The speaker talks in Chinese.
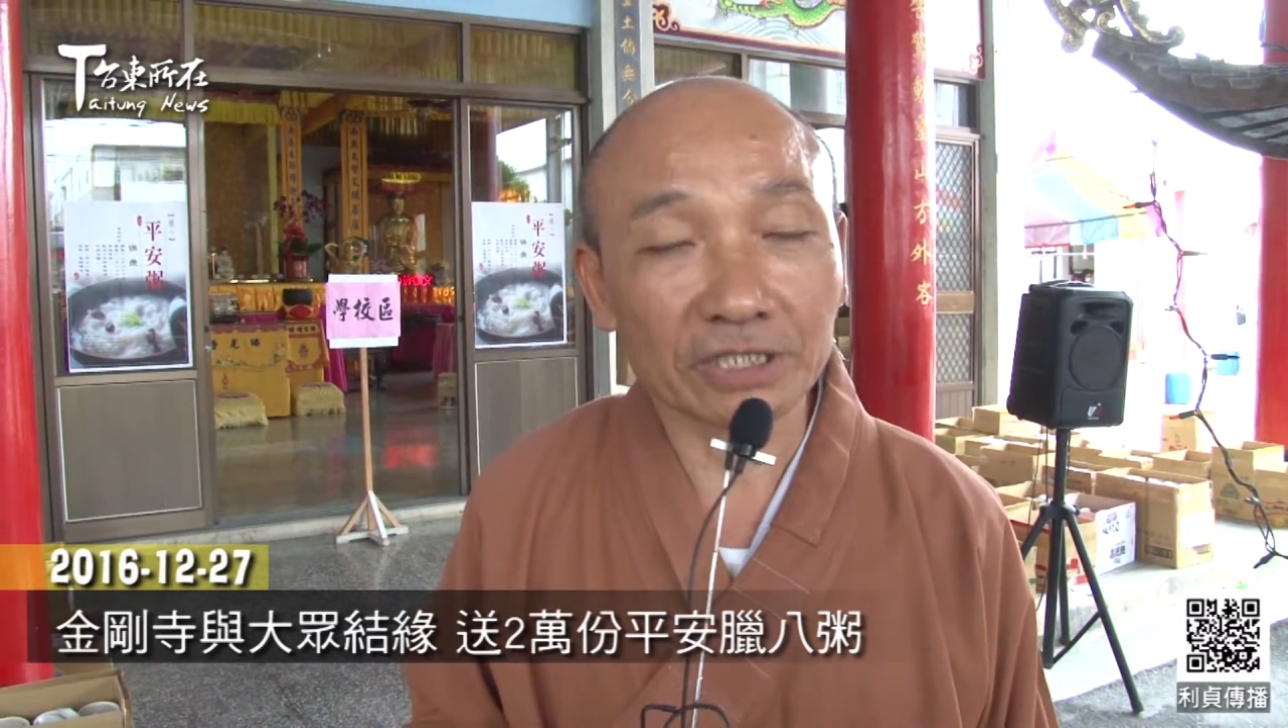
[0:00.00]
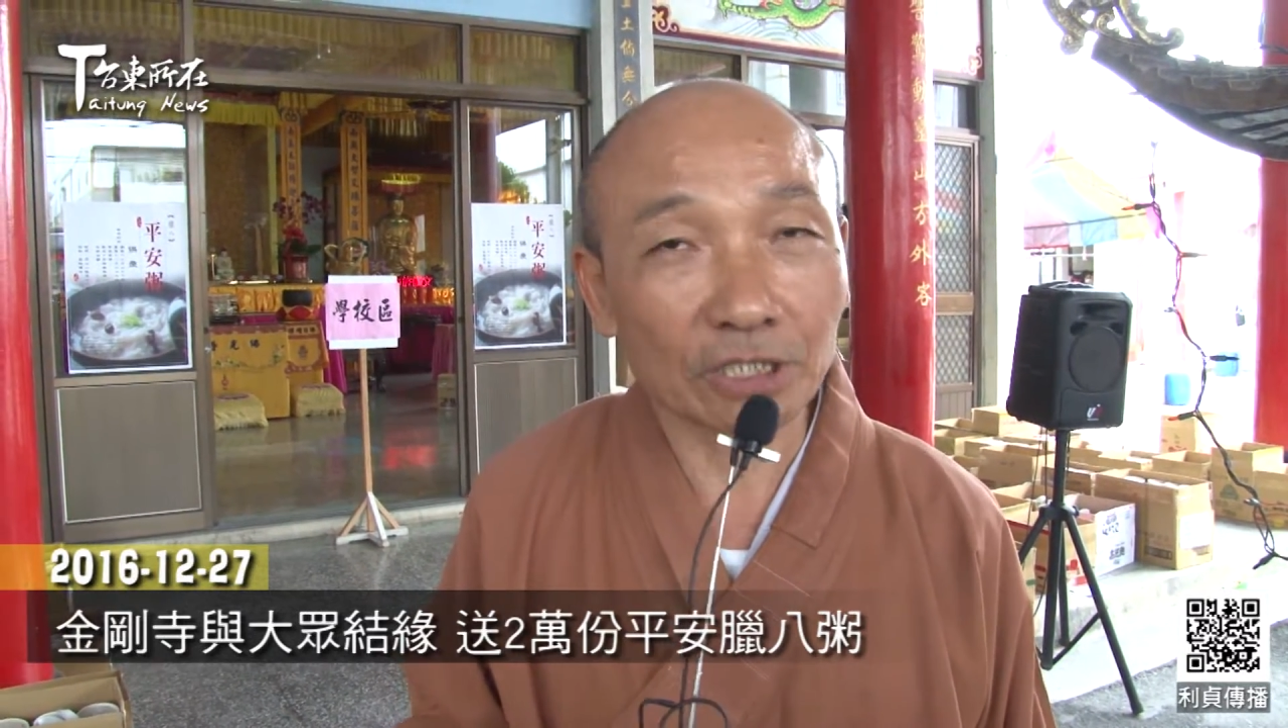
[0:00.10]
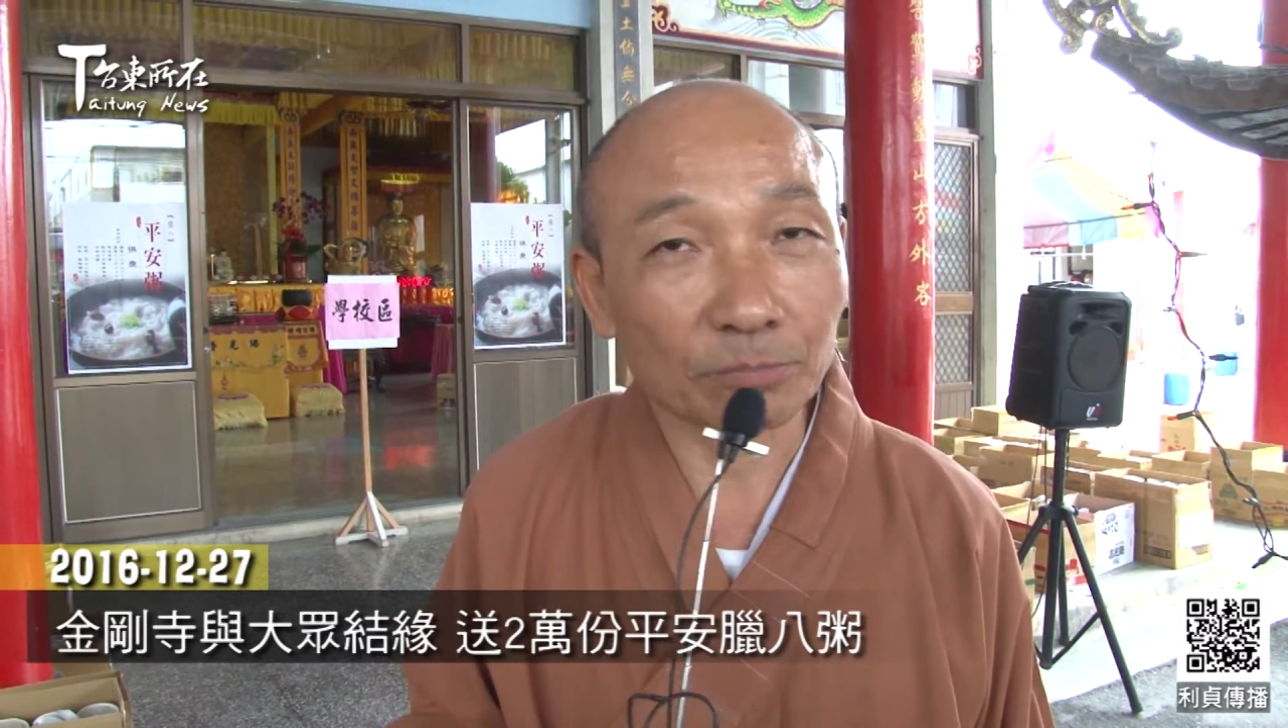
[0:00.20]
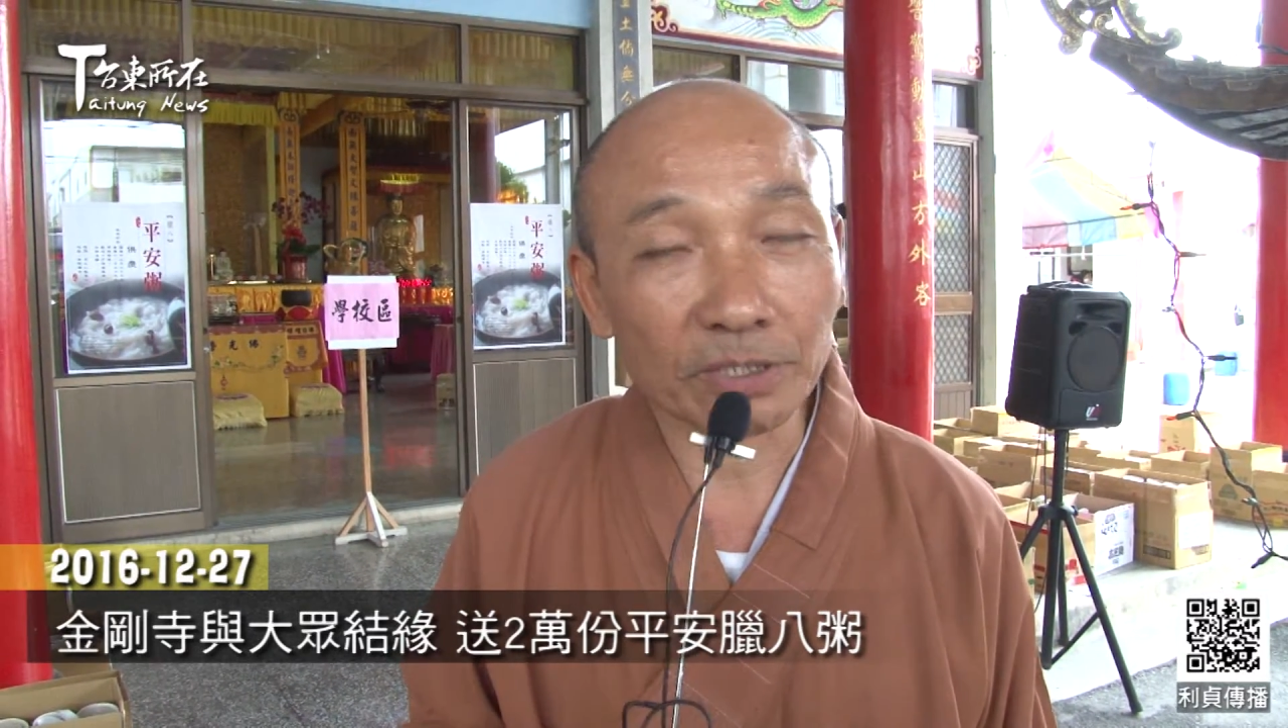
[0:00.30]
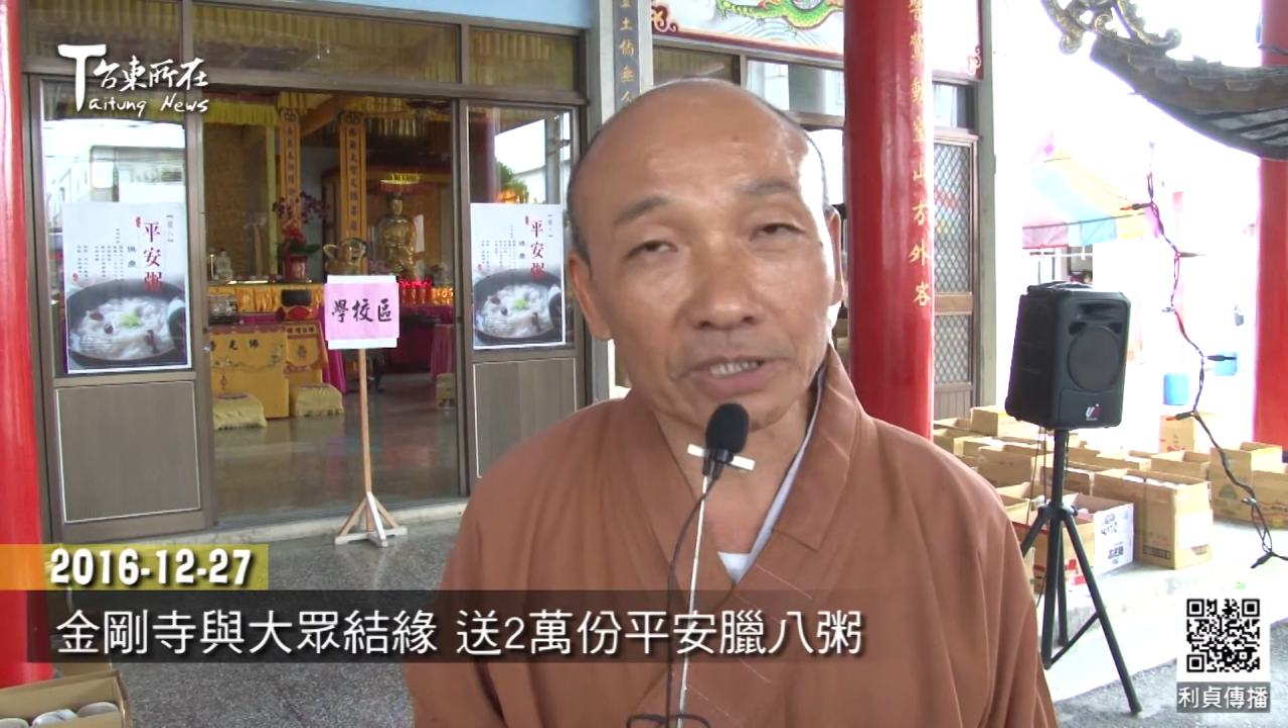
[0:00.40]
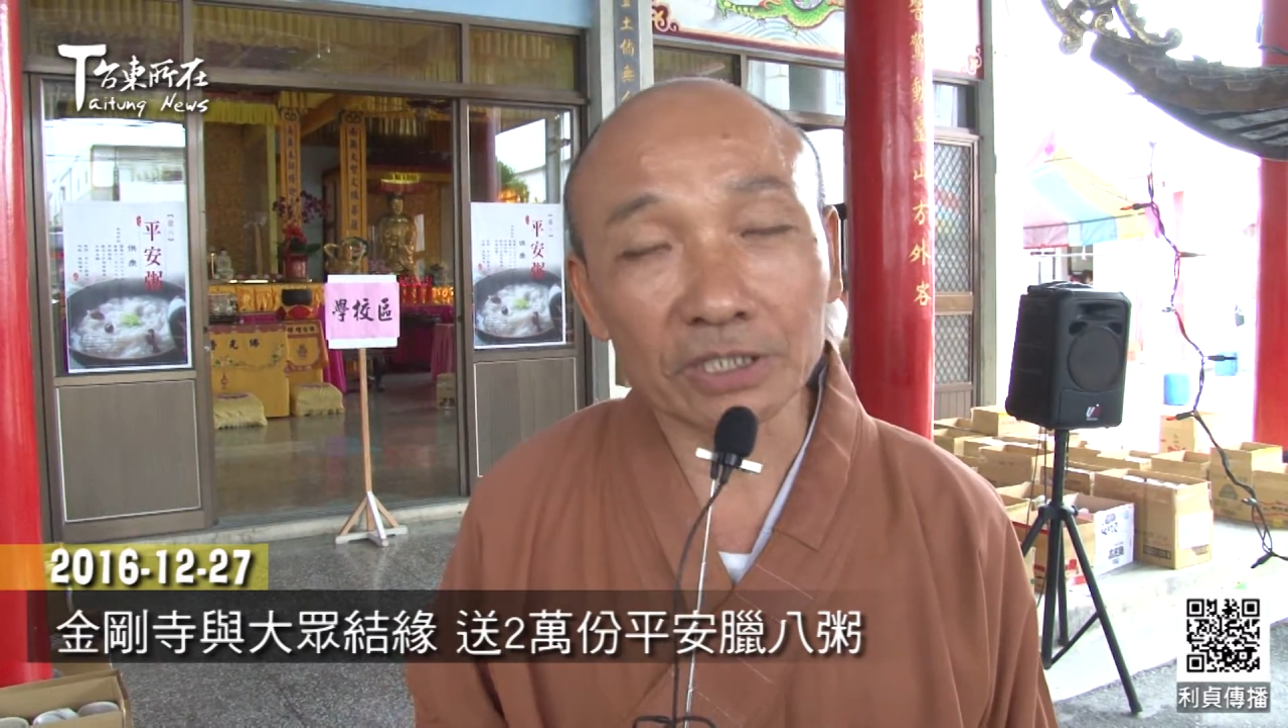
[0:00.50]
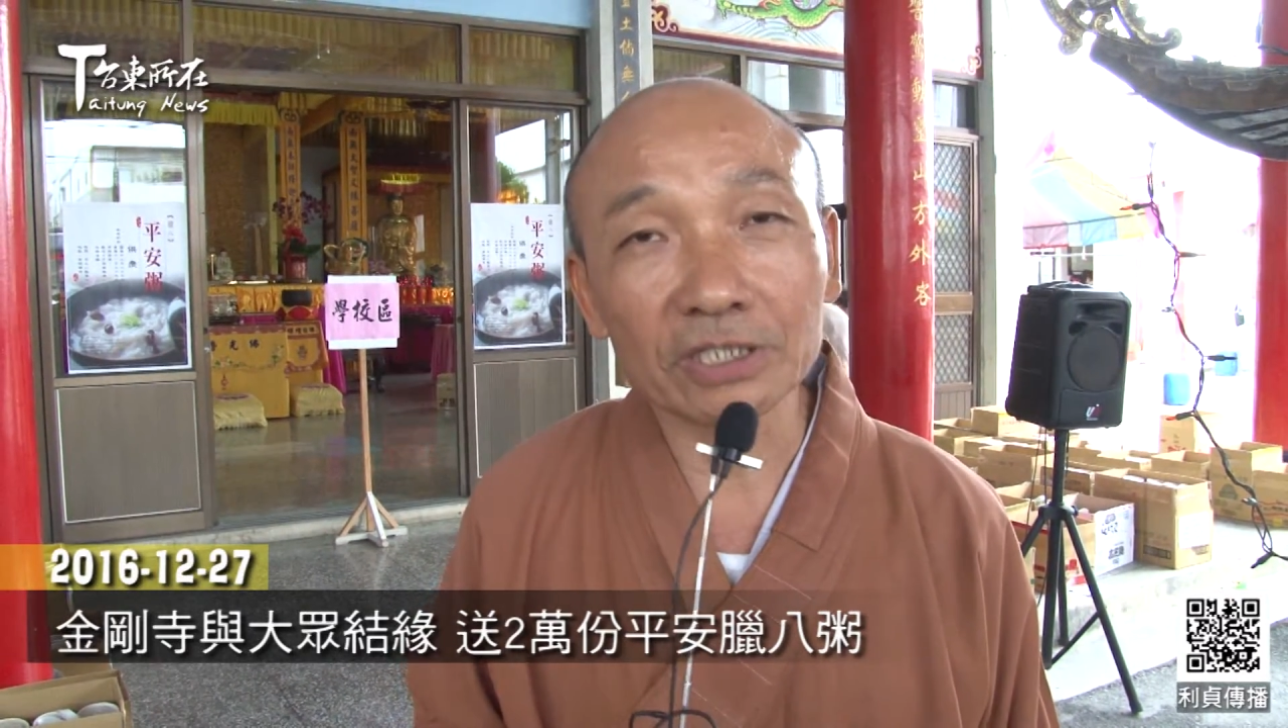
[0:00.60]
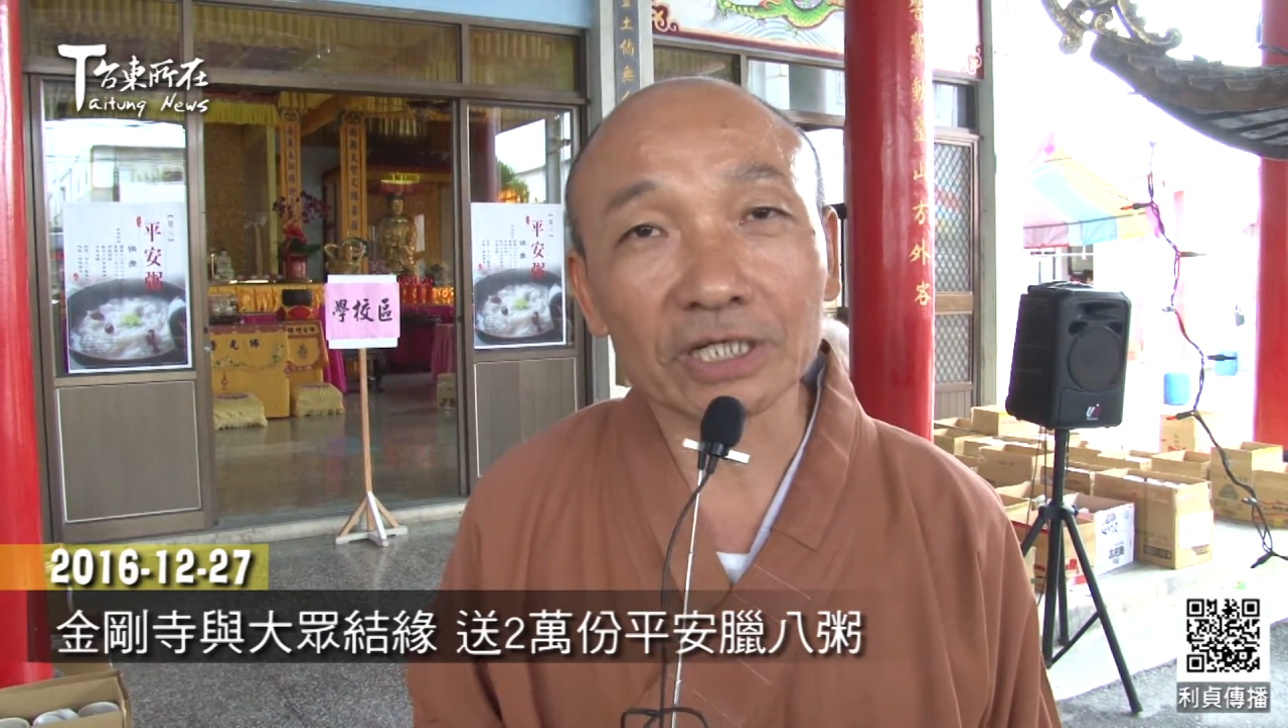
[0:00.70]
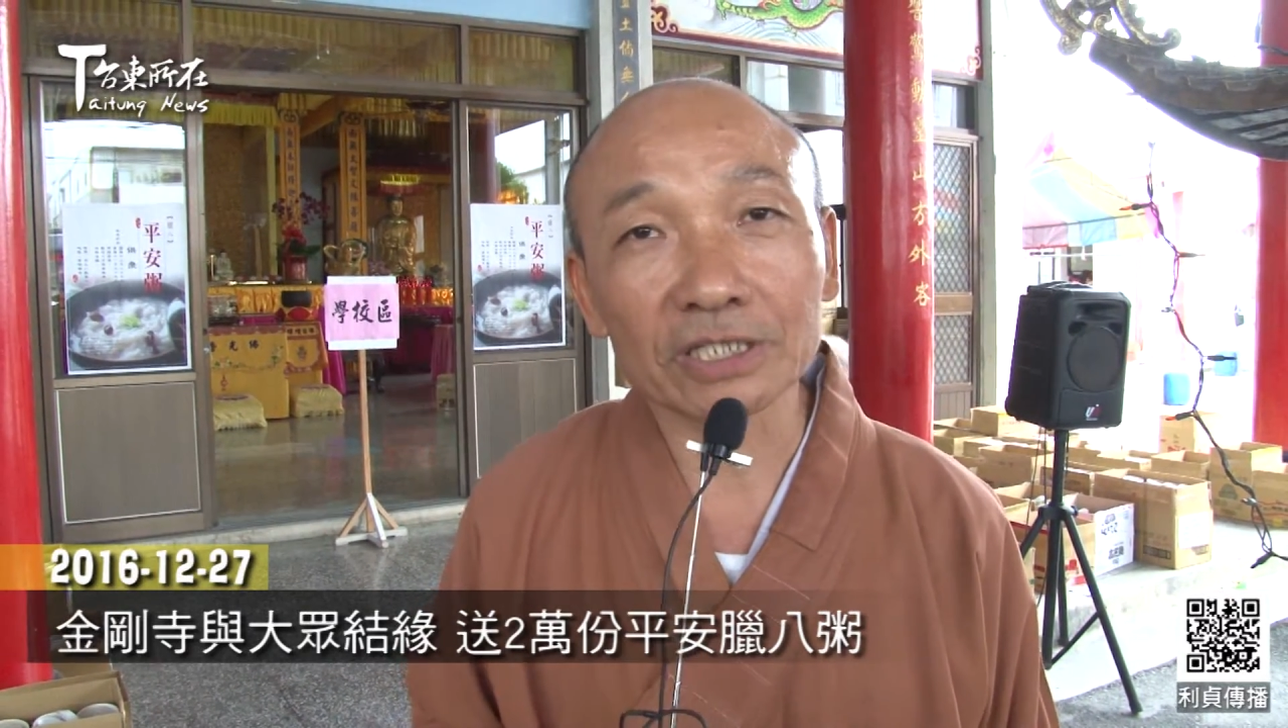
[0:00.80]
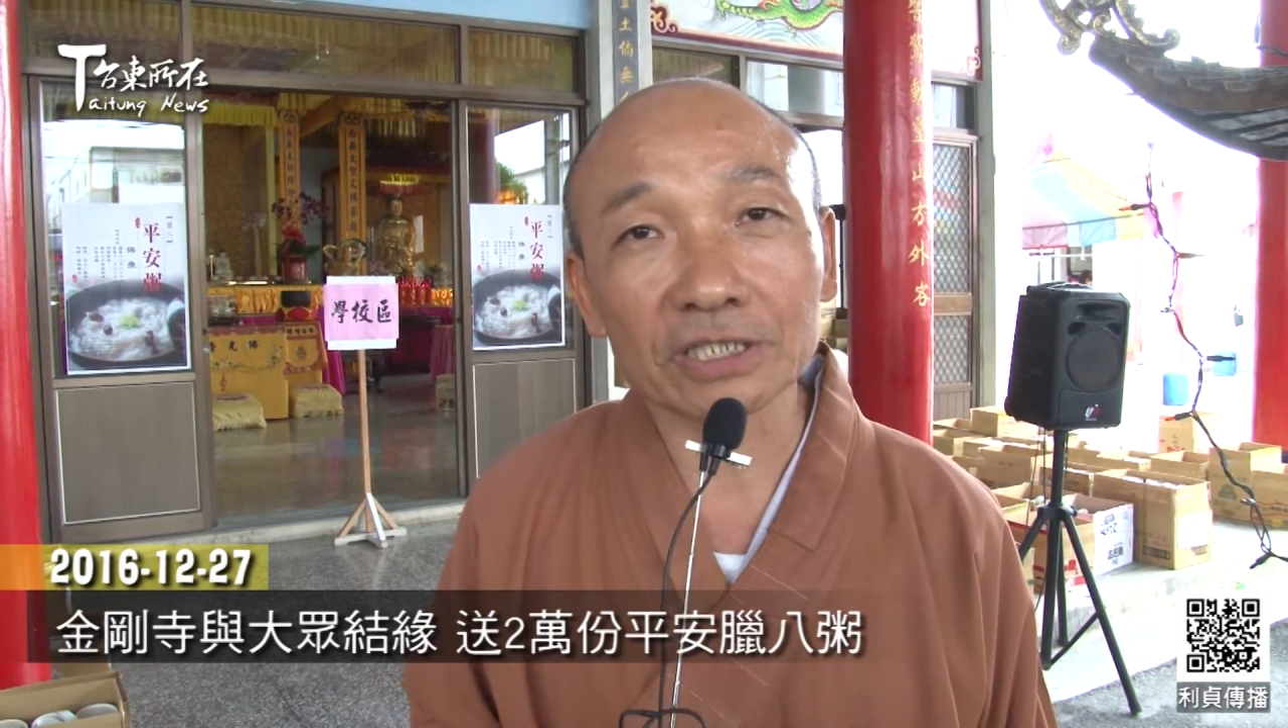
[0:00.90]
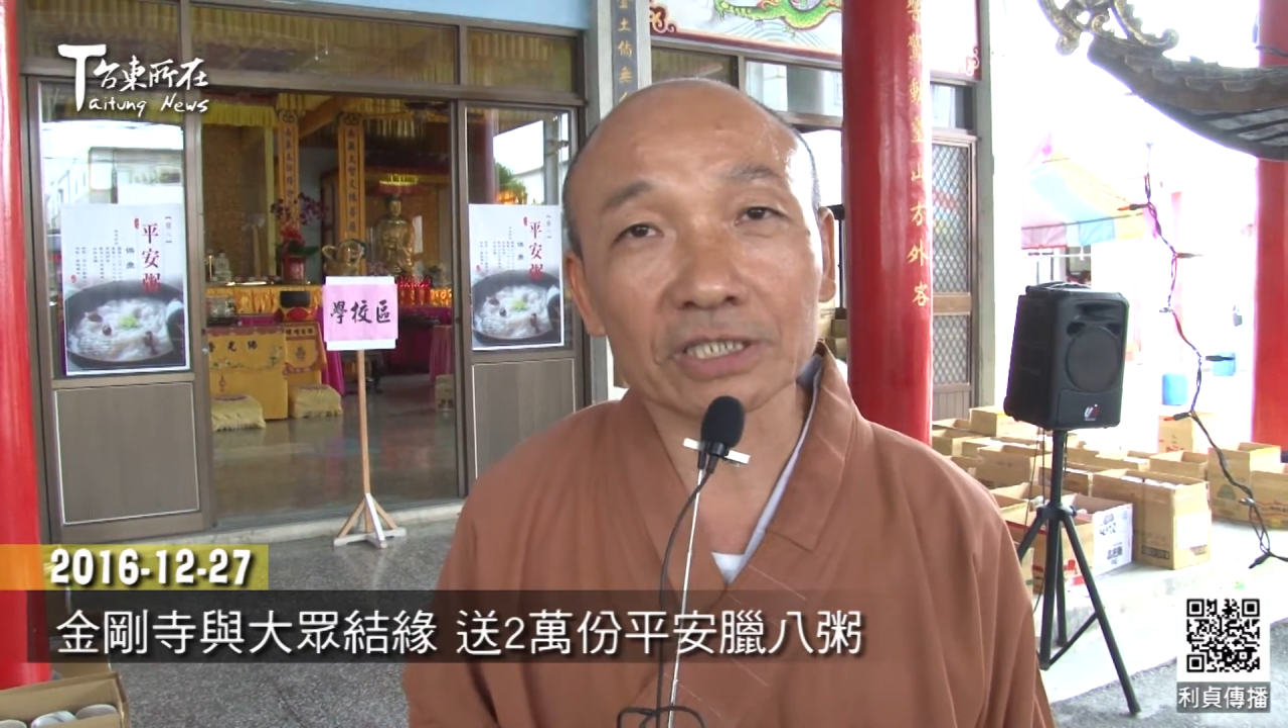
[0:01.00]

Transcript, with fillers: 特别跟呢这